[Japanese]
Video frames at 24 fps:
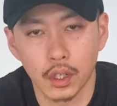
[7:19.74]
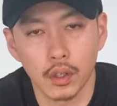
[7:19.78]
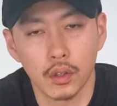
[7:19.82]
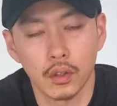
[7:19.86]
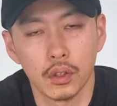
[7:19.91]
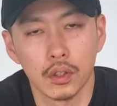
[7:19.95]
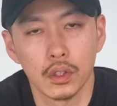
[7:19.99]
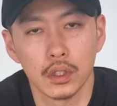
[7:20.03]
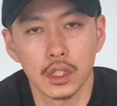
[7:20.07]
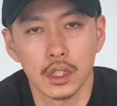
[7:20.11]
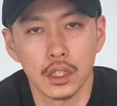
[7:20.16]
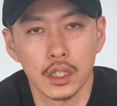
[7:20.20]

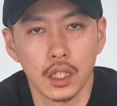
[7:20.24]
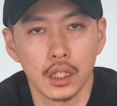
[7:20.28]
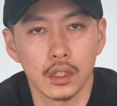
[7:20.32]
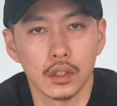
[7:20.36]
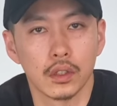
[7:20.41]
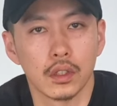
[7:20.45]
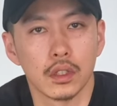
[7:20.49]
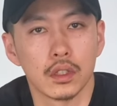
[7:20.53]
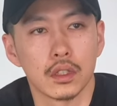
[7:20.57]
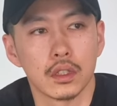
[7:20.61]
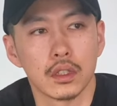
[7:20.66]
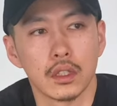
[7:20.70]
コーディネート
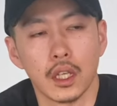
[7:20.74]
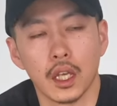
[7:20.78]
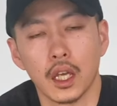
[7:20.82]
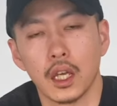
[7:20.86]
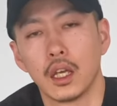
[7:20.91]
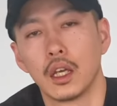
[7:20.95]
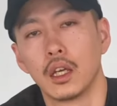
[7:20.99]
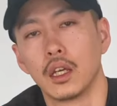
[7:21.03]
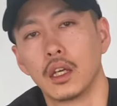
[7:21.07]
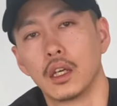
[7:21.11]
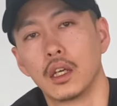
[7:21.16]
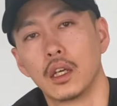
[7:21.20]
です
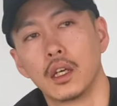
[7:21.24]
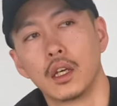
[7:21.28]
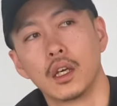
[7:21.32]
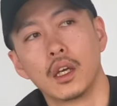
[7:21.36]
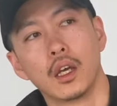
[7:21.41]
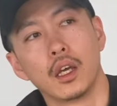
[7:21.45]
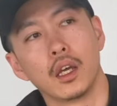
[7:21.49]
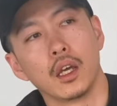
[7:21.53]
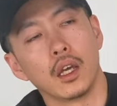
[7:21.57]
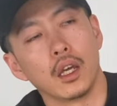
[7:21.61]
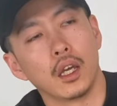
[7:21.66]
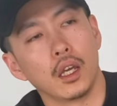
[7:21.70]
ね、
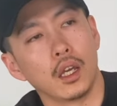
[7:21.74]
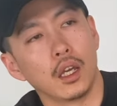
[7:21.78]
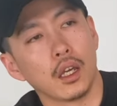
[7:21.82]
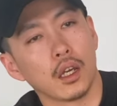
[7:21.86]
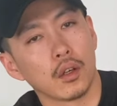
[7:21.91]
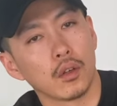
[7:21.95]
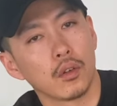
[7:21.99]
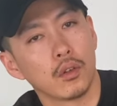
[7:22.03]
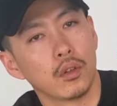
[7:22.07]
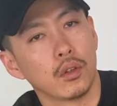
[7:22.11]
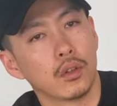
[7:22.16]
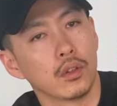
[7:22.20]

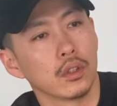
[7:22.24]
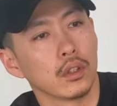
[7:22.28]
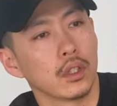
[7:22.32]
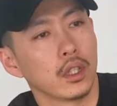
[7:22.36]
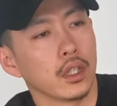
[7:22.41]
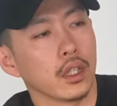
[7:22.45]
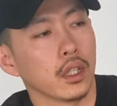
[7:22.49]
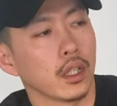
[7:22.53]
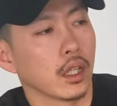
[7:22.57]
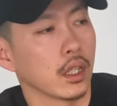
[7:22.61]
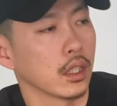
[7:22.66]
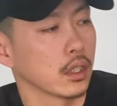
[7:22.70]
えー、コーデ
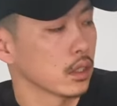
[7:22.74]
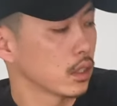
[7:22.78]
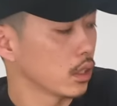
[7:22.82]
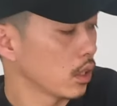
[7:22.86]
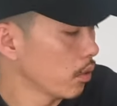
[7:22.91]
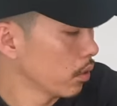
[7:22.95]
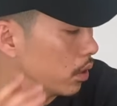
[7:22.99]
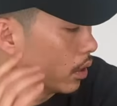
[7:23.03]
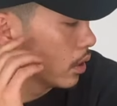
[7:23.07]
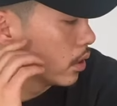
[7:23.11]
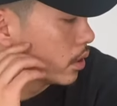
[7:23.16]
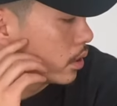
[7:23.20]
に関して
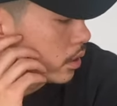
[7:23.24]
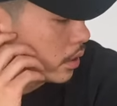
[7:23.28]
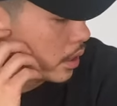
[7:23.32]
はです